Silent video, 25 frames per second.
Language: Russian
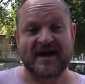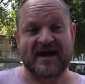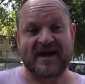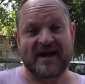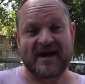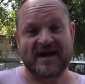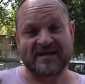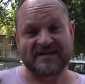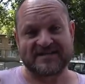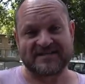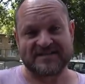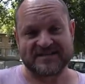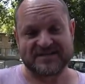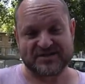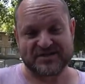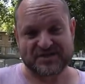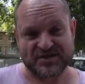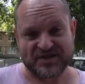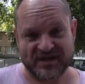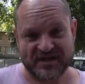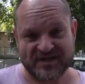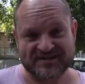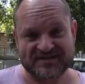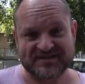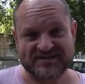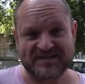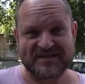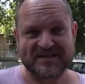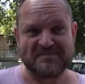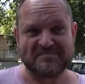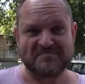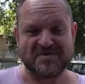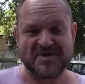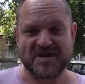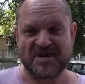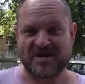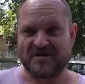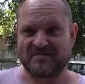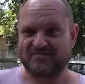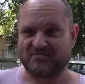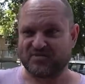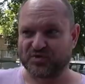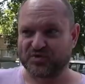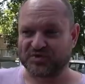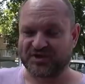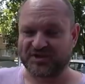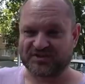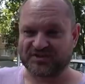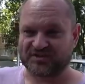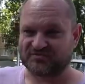А сейчас имеем
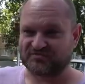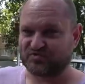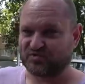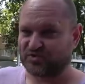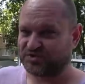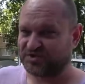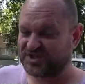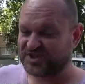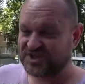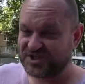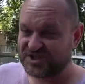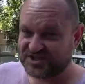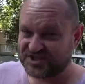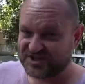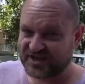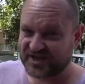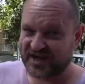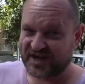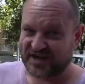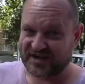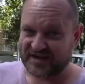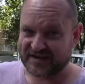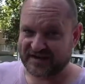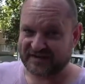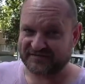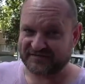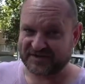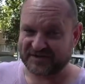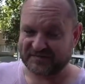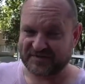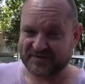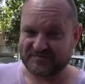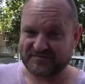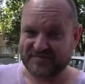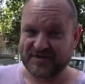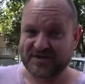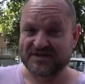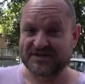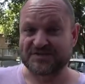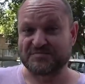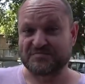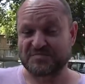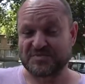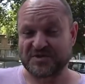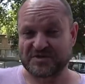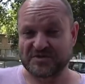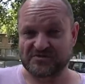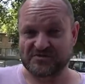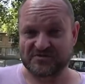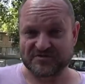вот этот вот идеальный автомобиль с
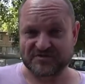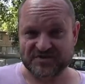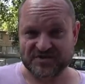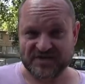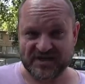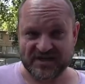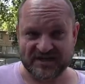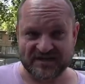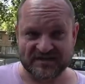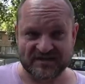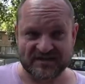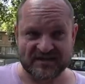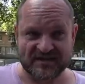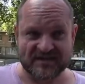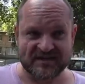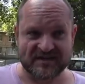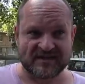первого взгляда.